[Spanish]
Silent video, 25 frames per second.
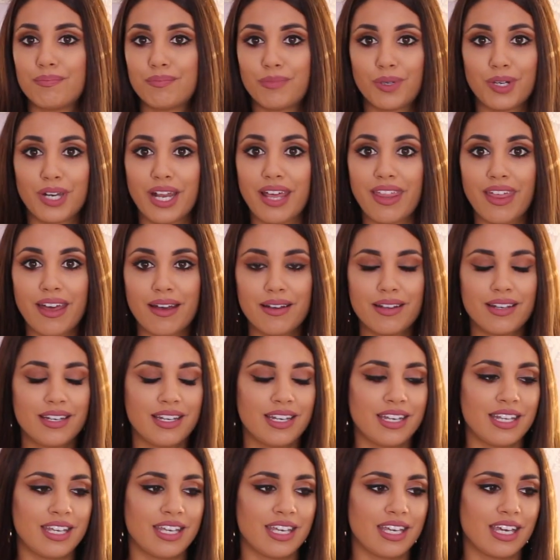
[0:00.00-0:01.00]
por nada,
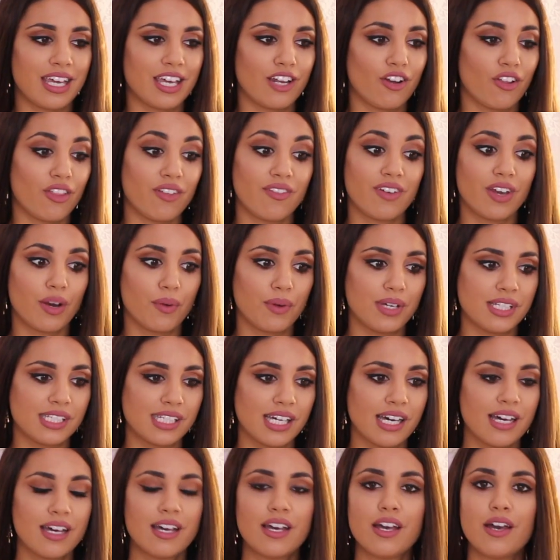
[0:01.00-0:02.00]
ni que nos dé
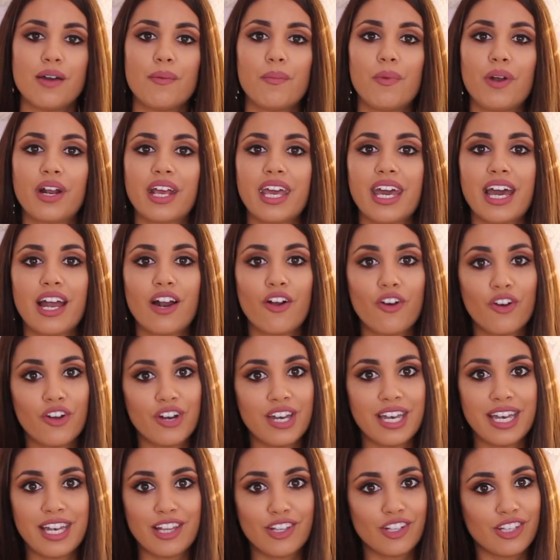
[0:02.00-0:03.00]
vergüenza, porque es
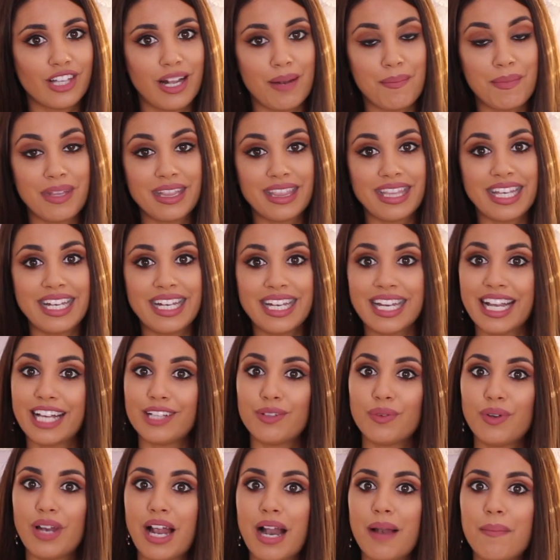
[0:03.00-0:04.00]
algo totalmente
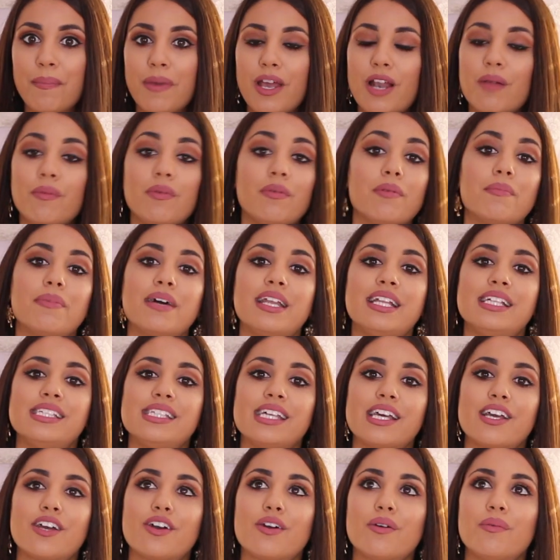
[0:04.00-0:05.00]
natural, pero a mí me
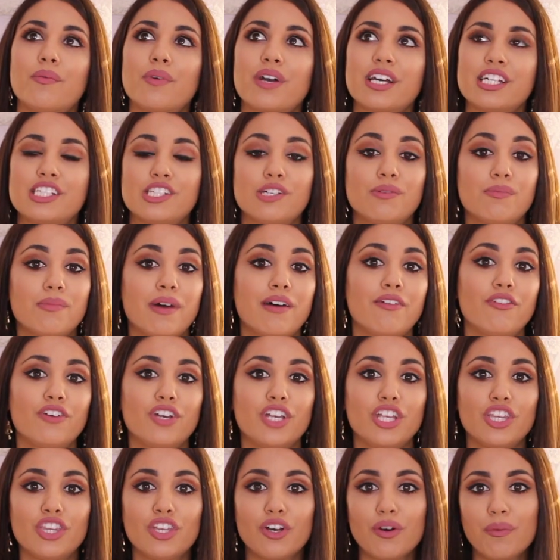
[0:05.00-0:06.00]
parece como que son más
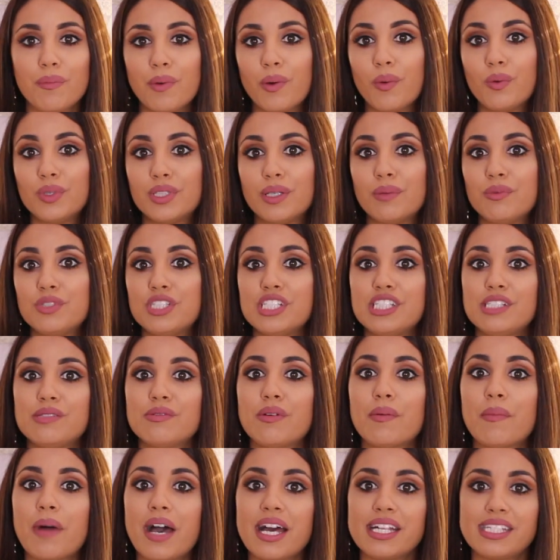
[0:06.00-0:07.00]
bonitos, me gusta
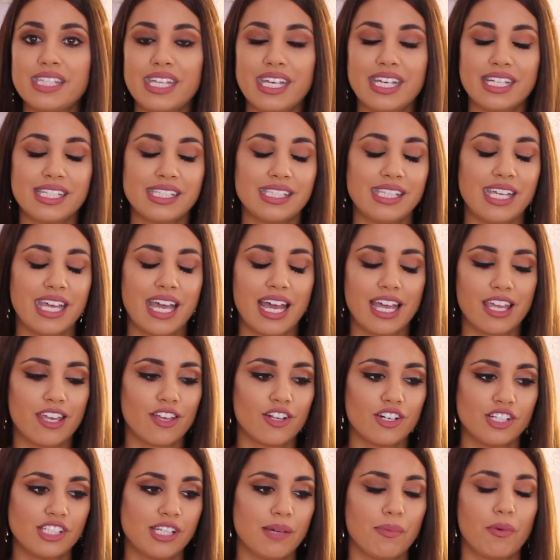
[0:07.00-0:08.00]
muchísimo más este
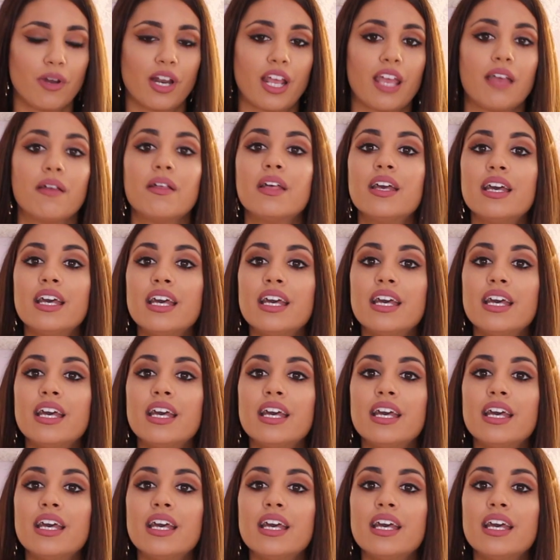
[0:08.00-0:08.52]
año, no sé por qué.